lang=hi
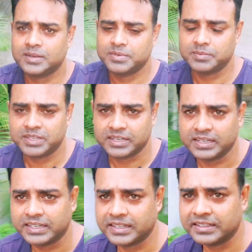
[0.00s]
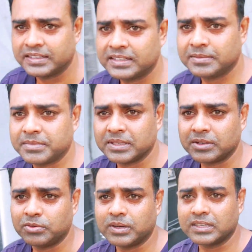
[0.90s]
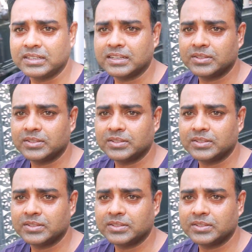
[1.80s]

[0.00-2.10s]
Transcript: यहाँ पे हमारा गेट है ये मैं इधर घुमा के